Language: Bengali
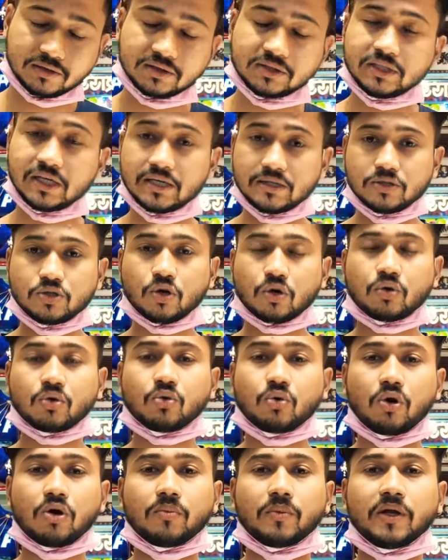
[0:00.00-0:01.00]
চেঞ্জ যখন
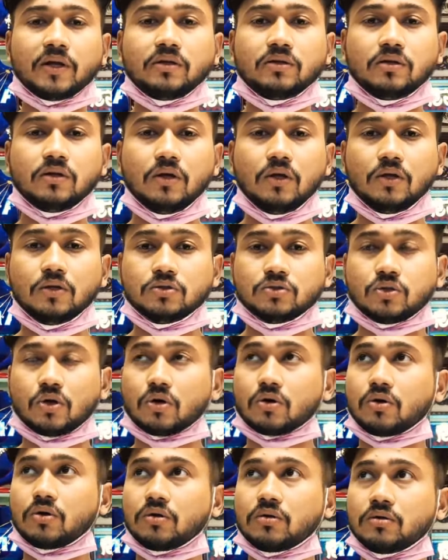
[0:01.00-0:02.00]
করবেন
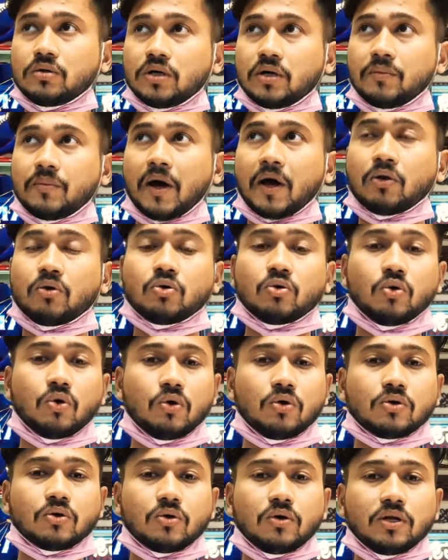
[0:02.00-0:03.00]
তখন ভালো
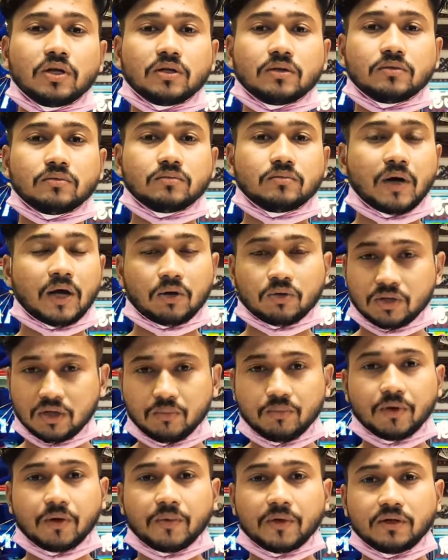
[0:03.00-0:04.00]
গোল্ড হলে ভালো দাম
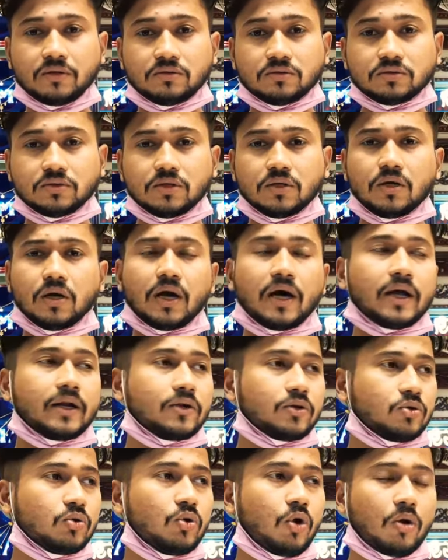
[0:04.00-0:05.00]
পাবেন আর
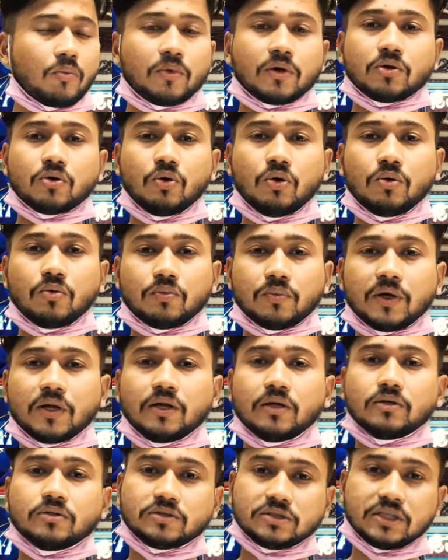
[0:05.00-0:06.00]
একটু নর্মাল গোল্ড
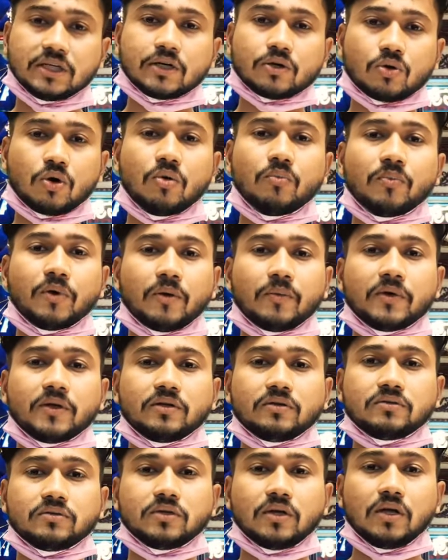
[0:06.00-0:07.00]
পাইলে সেটা কম পাবেন
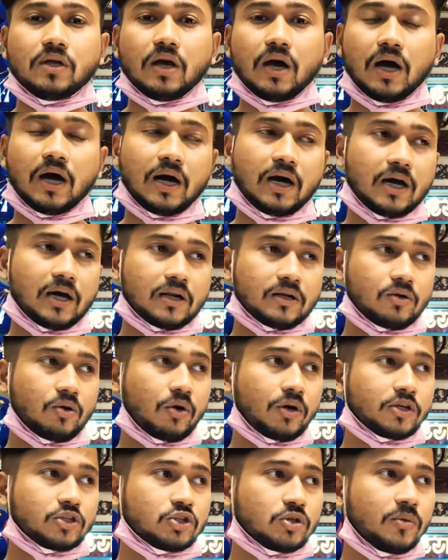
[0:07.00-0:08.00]
আর
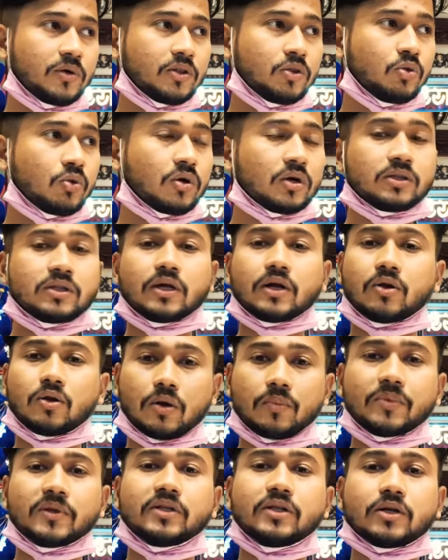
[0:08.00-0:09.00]
অনেক সময় দোকানদারও
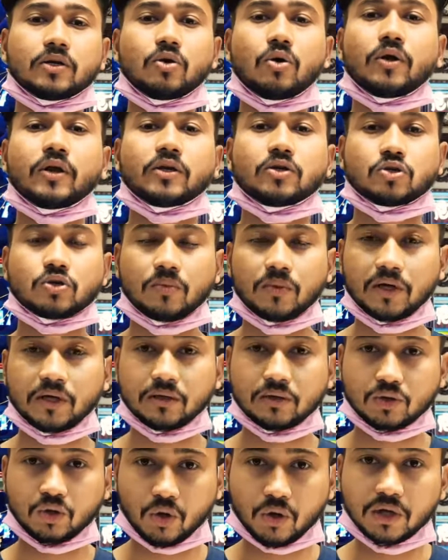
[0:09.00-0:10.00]
আপনাদেরকে অনেক সময়
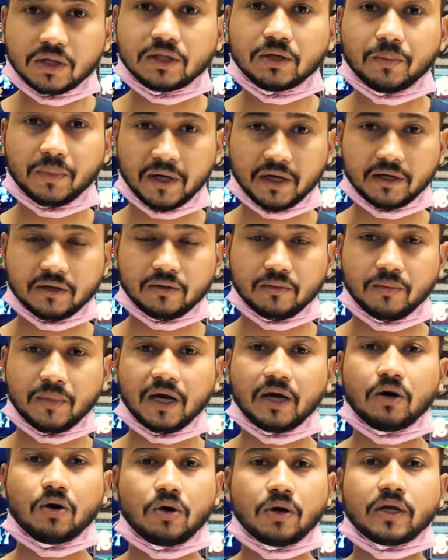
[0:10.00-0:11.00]
ঠকাইতে পারে বা
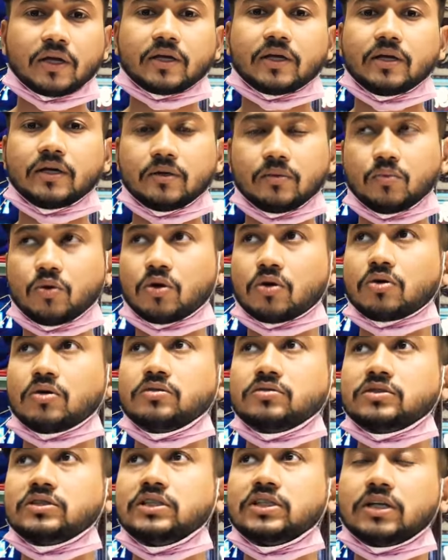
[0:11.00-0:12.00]
অনেকে মনে করেন
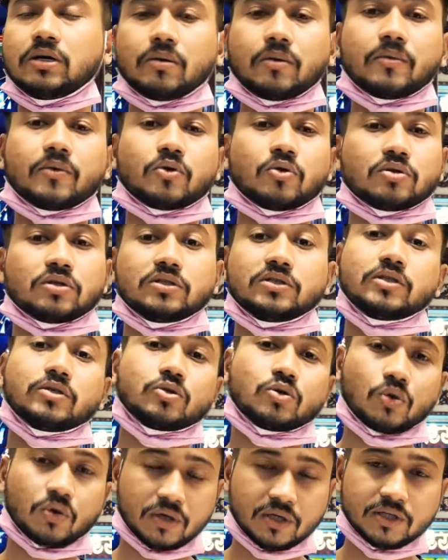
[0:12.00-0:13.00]
চিন্তা ভাবনা করতে যে
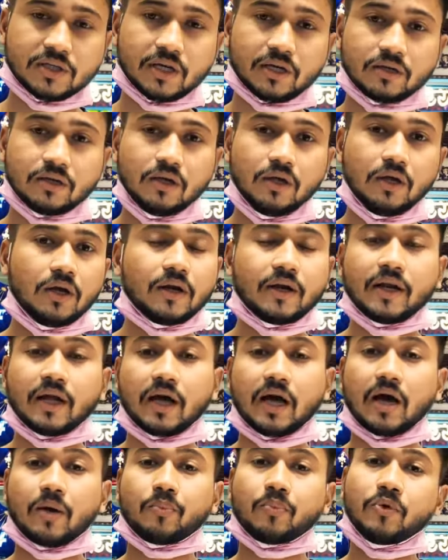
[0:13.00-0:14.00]
ঠকে যান না
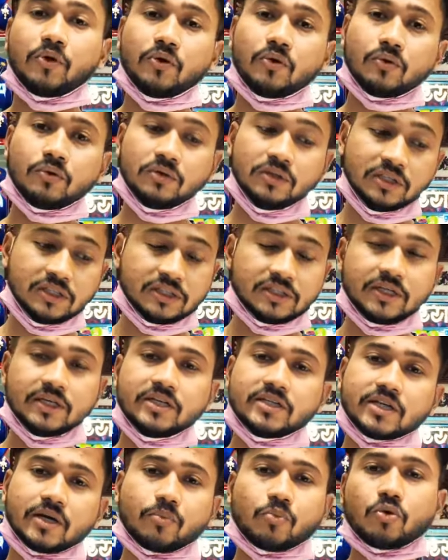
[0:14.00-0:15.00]
আপনিও নিজে
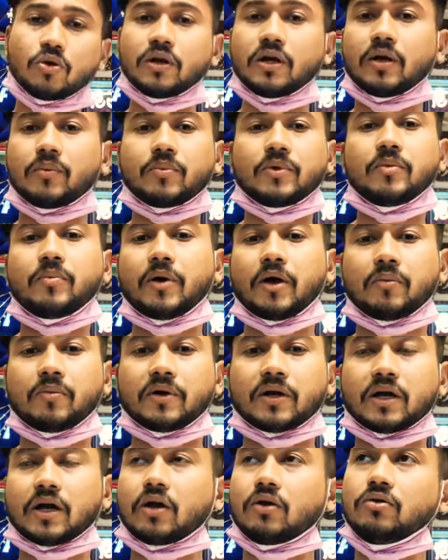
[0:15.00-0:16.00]
হিসাব করে আপনি পারবেন
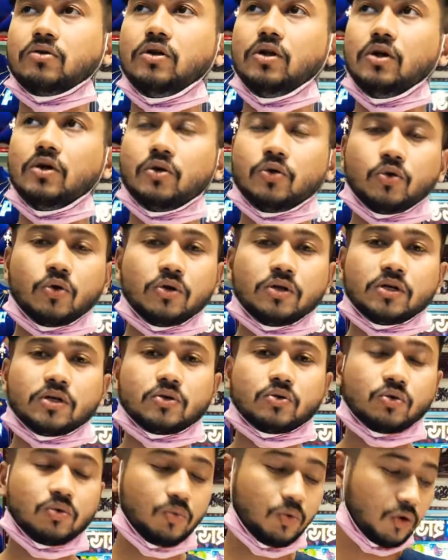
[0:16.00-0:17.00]
কারণ টোয়েন্টি
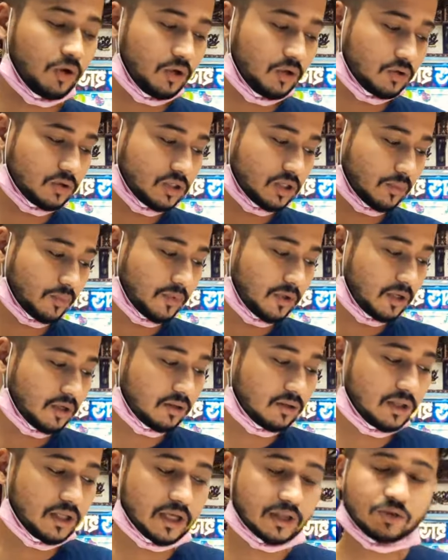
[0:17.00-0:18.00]
টু ভরি হচ্ছে আপনার
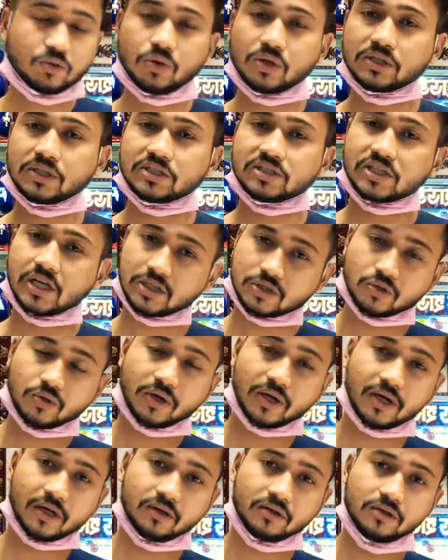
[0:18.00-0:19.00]
তিয়াত্তর হাজার চারশো
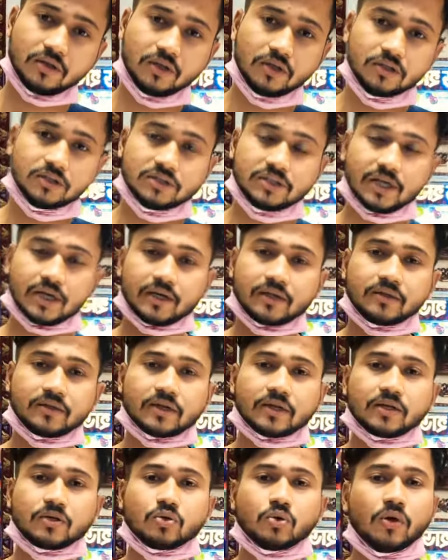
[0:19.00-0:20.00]
টাকা সেখান
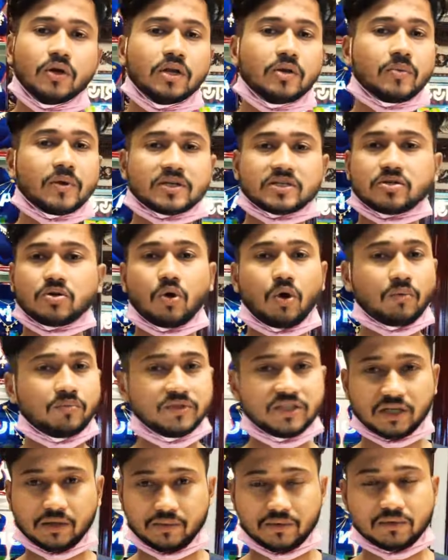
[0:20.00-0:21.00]
থেকে টোয়েন্টি পার্সেন্ট অফ
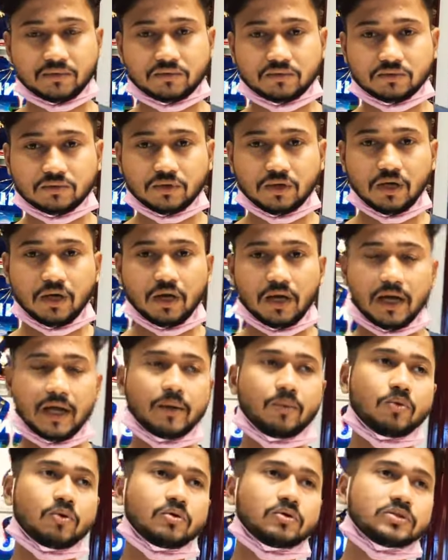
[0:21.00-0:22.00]
যাবে
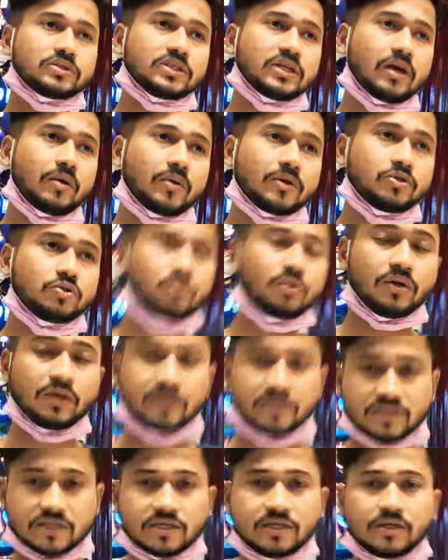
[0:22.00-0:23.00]
এবং হচ্ছে আবার যদি
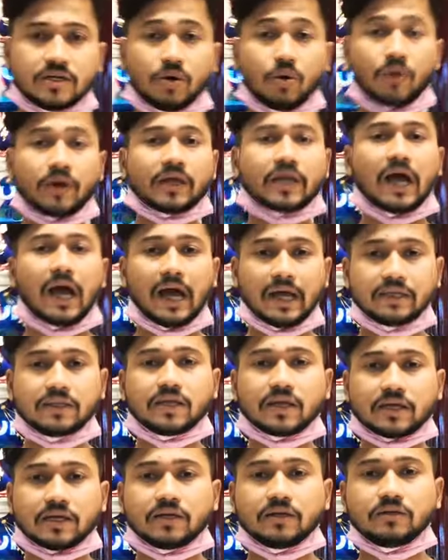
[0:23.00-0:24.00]
স্কিনটা অনেক হাই
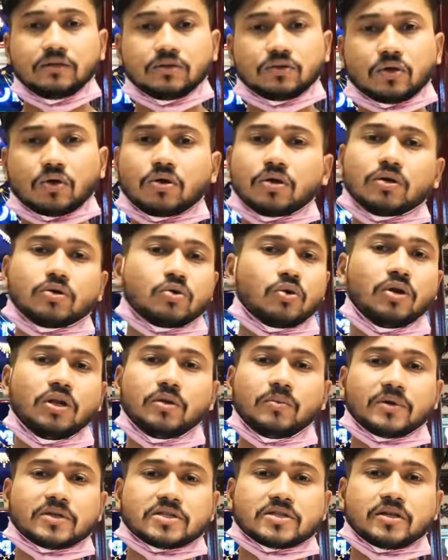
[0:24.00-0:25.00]
থাকে তখন টোয়েন্টি
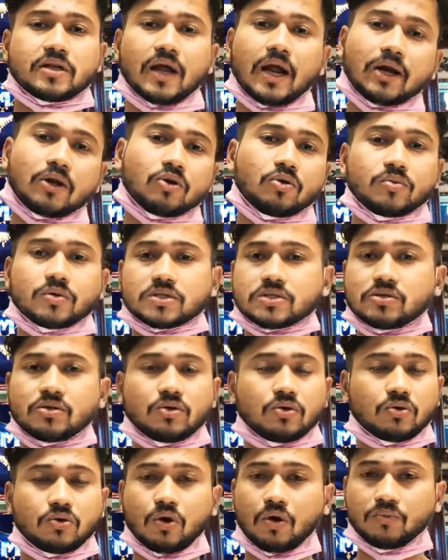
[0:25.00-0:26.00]
পার্সেন্ট আঠারো
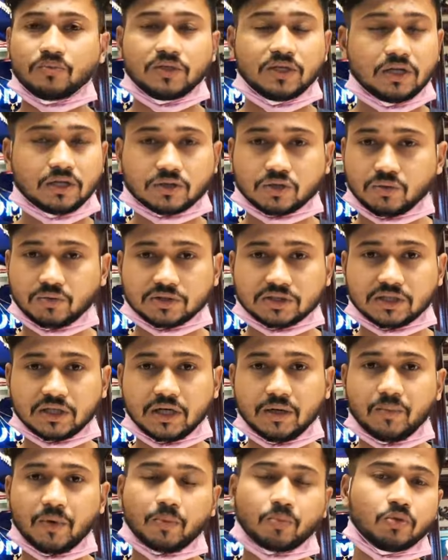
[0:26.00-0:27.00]
পার্সেন্টও অফ দিলে সমস্যা
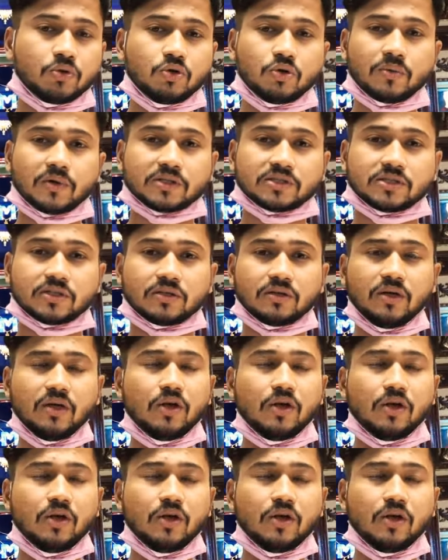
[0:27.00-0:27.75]
নেই বা পনেরো পার্সেন্ট